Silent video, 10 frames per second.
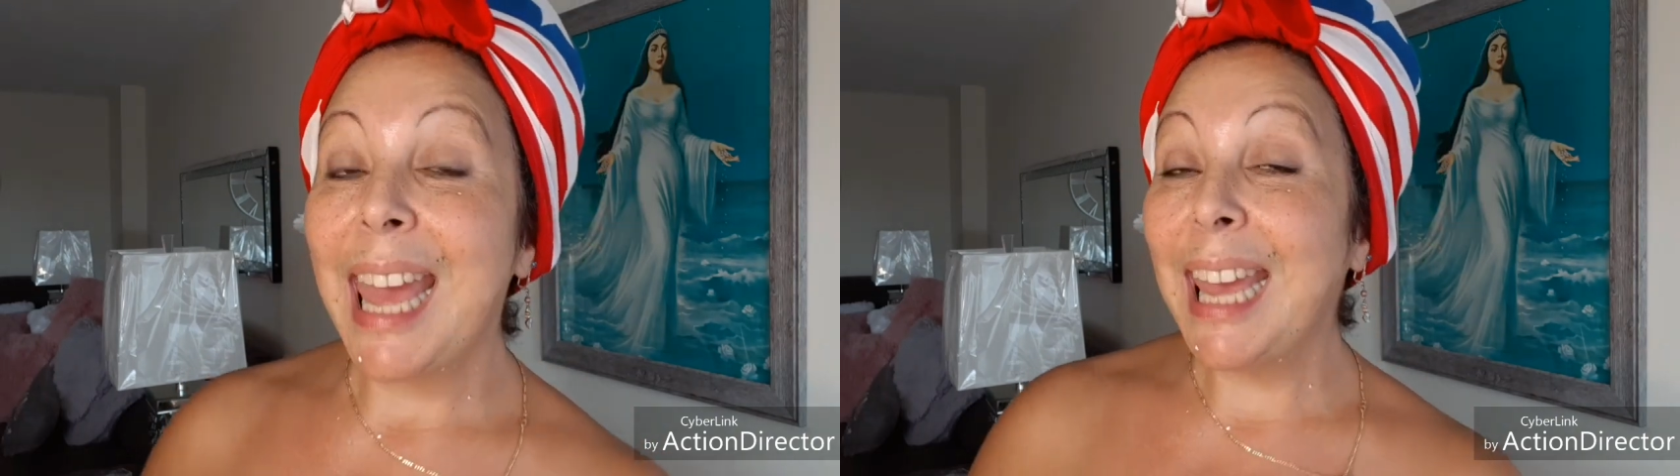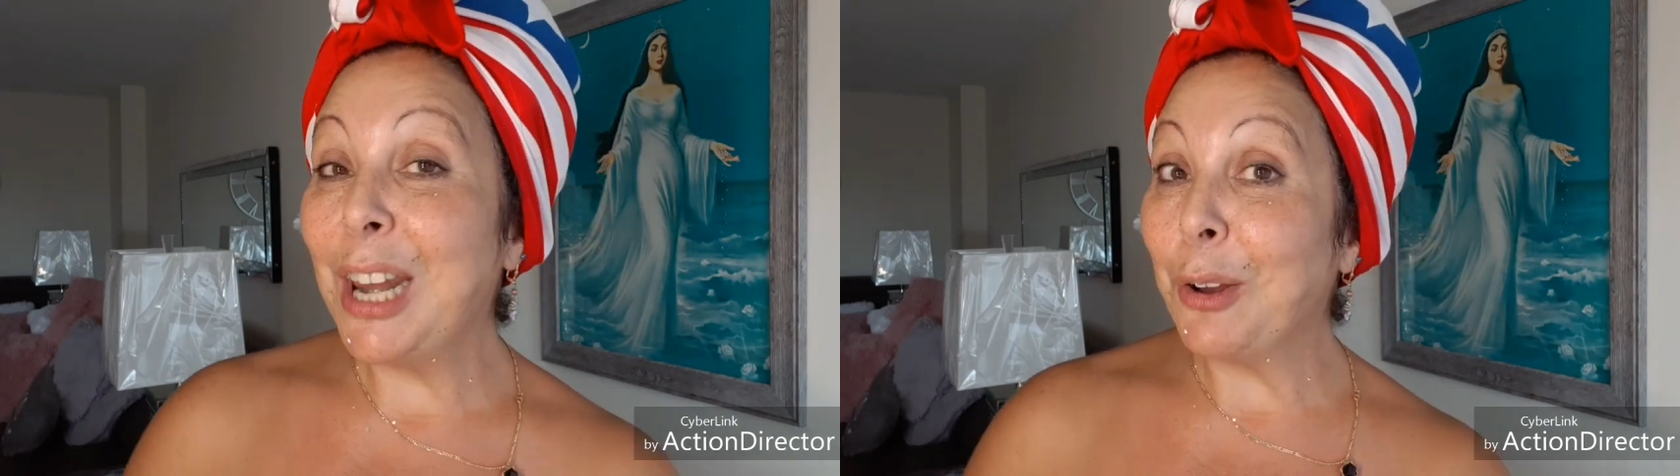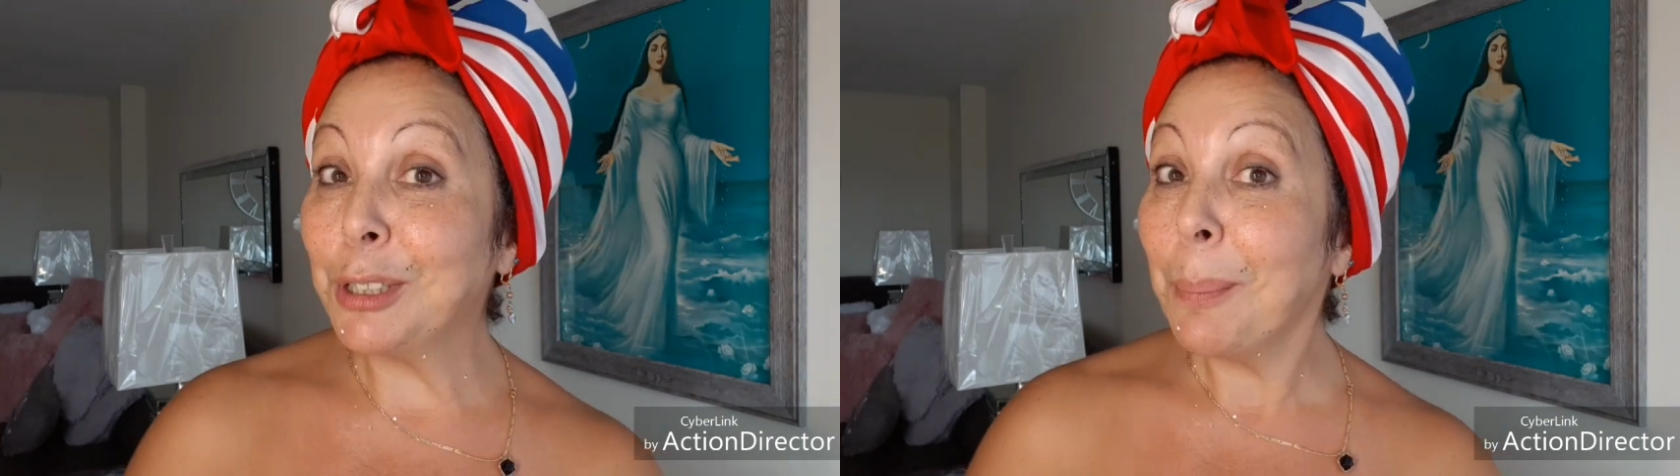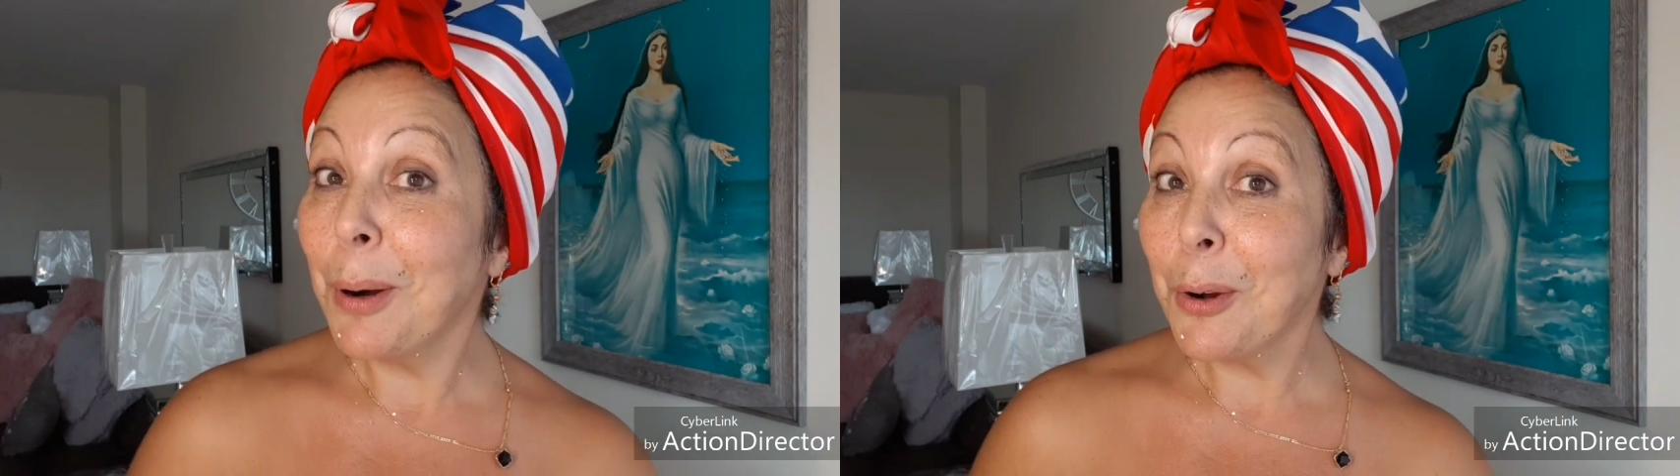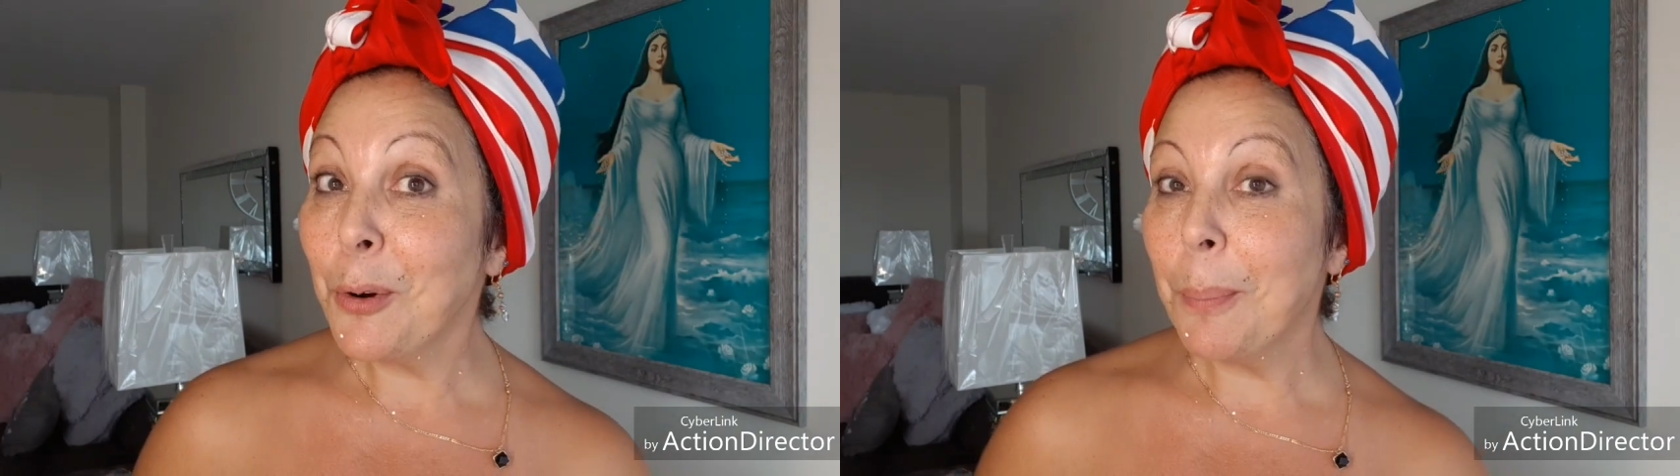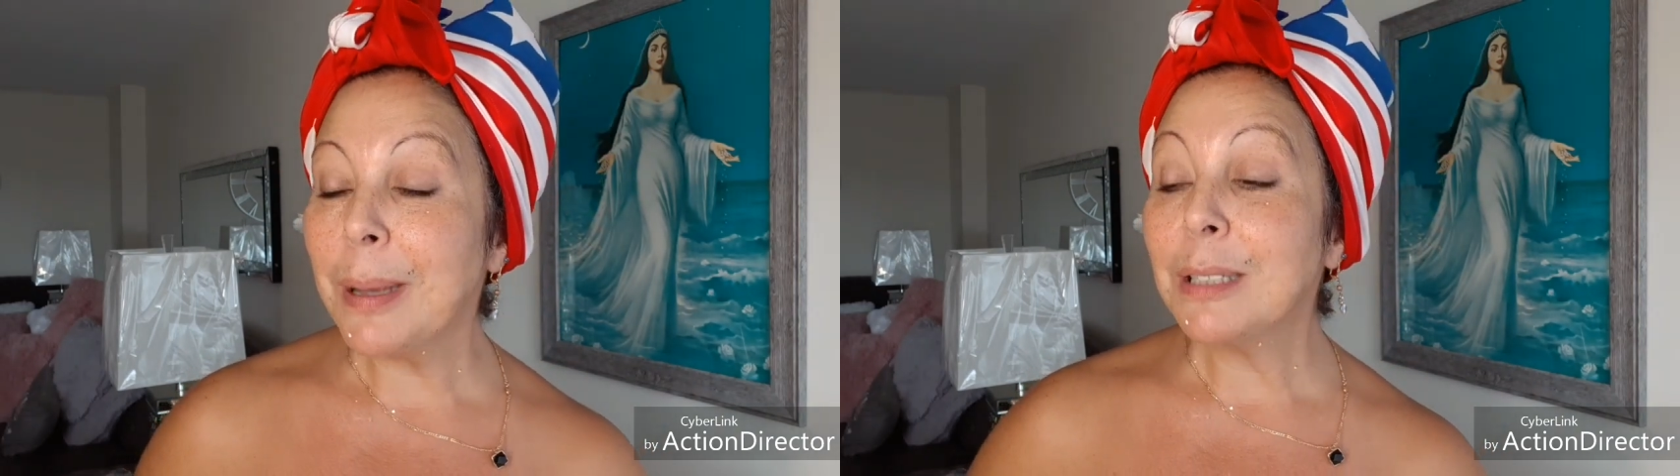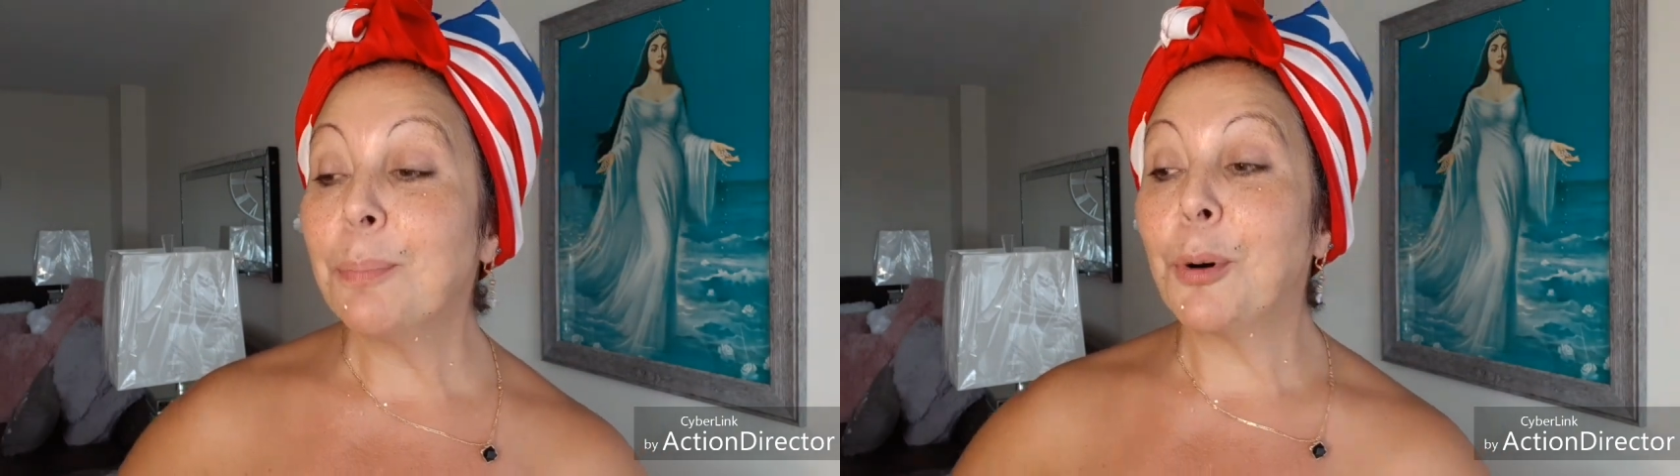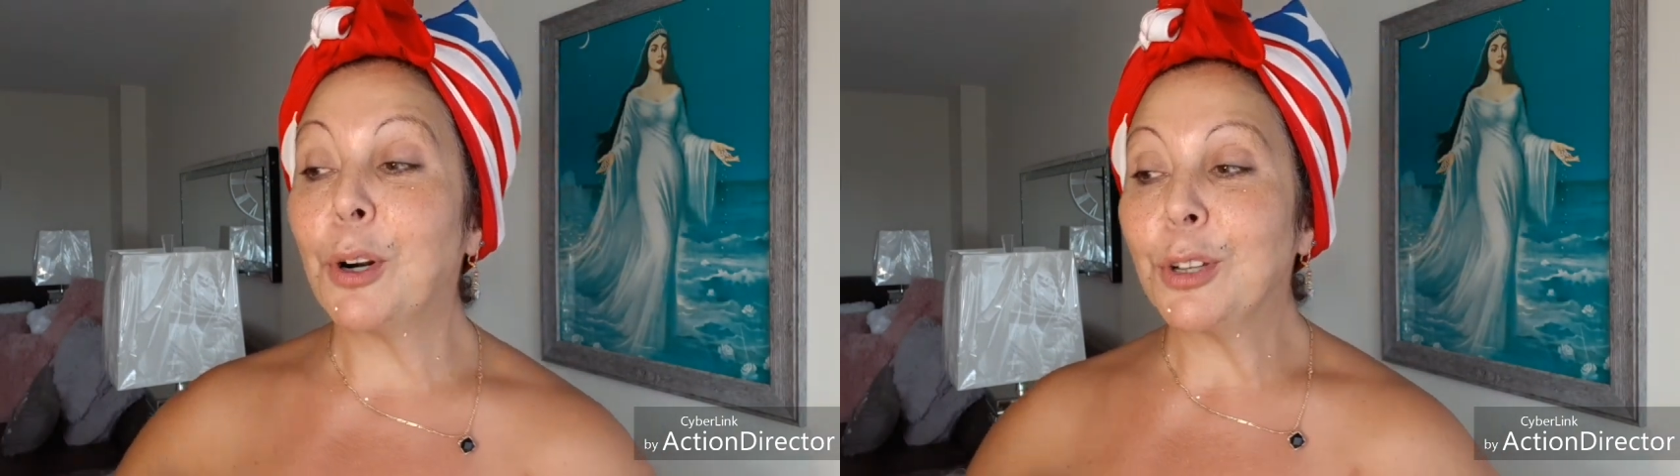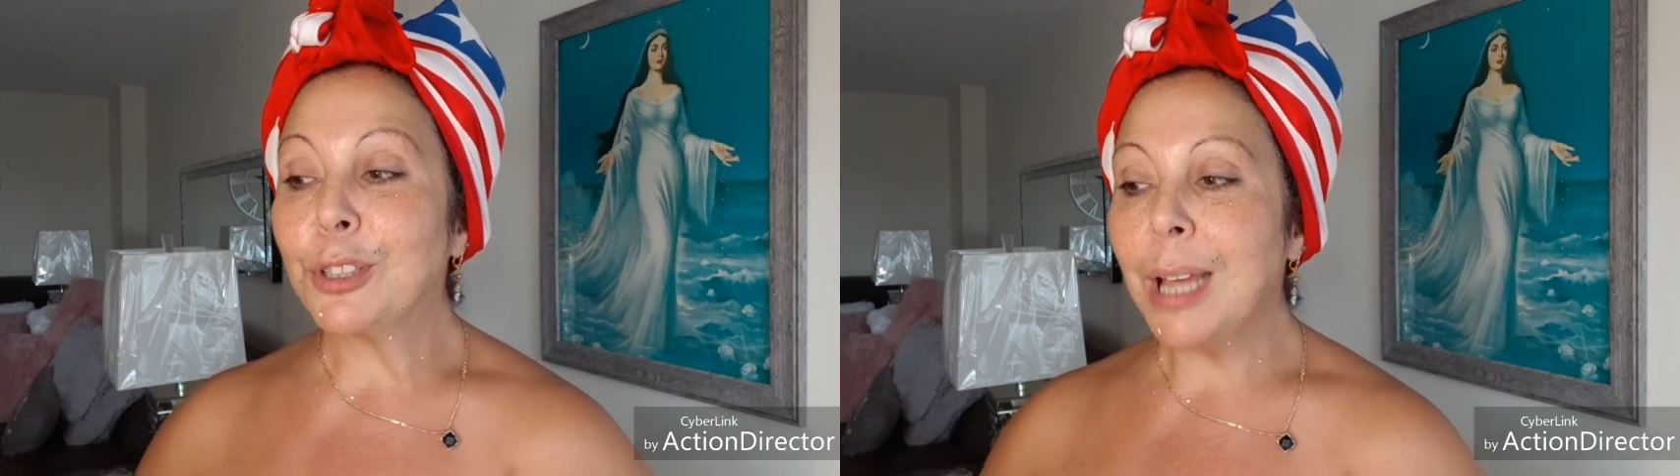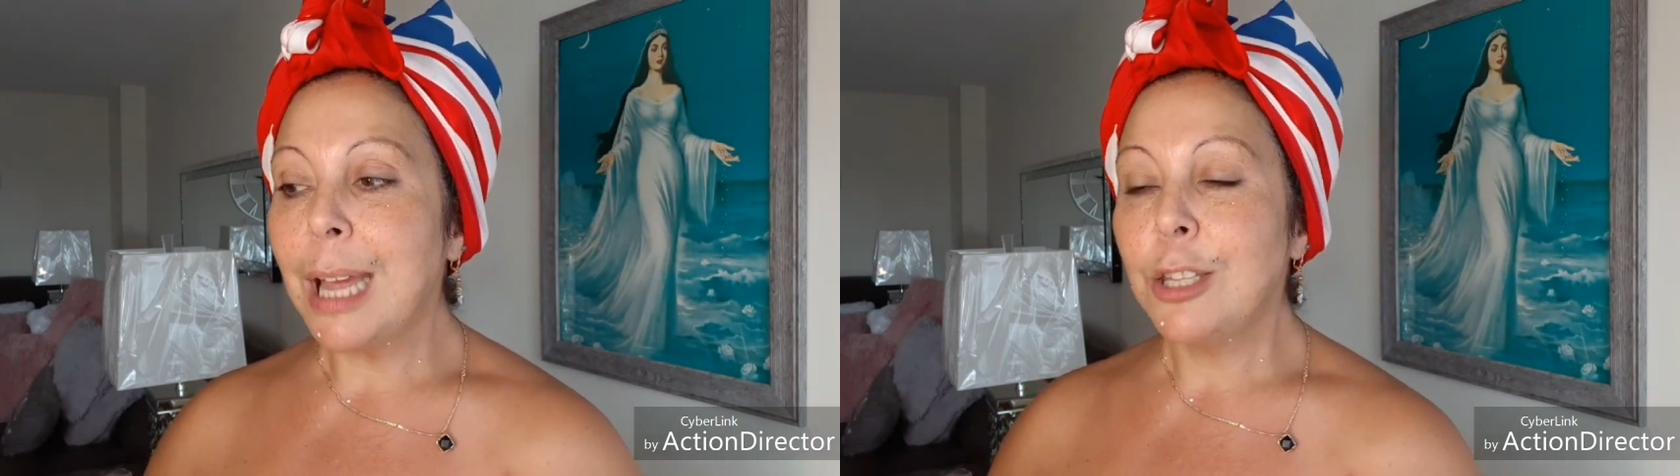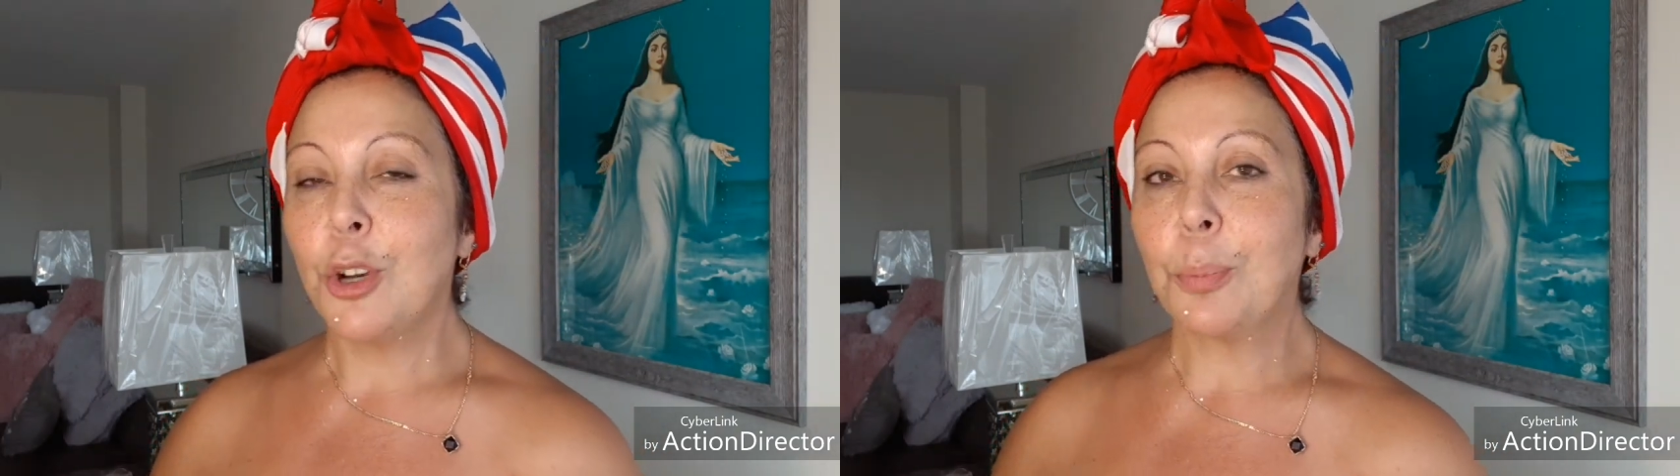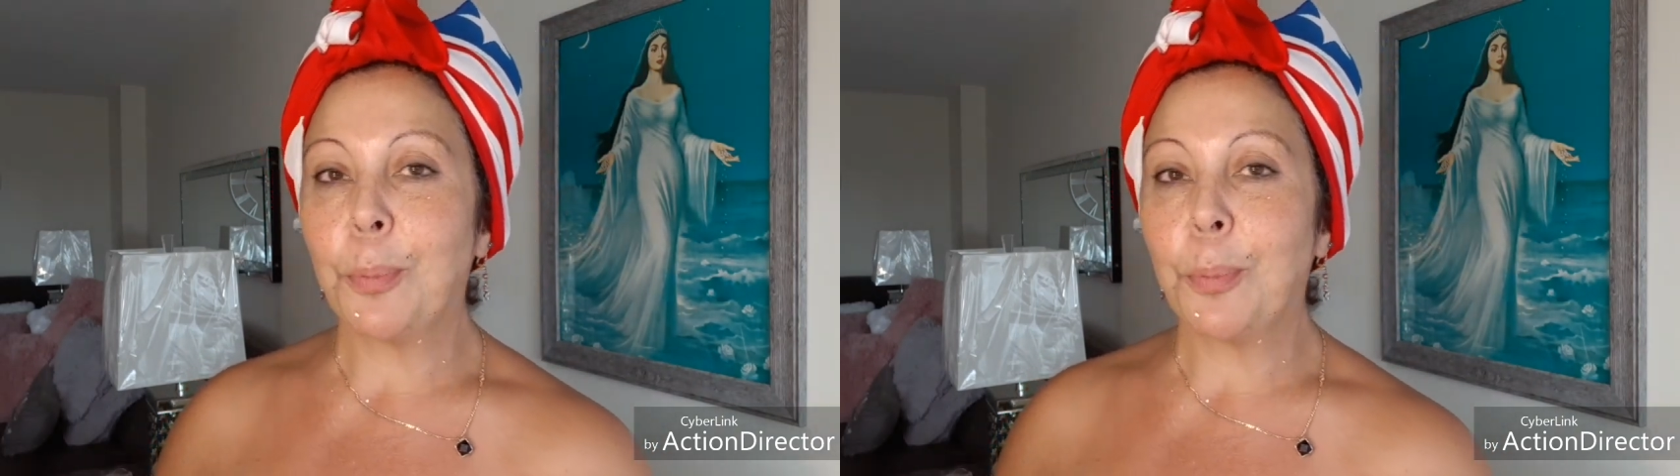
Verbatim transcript: y no te preocupes por los años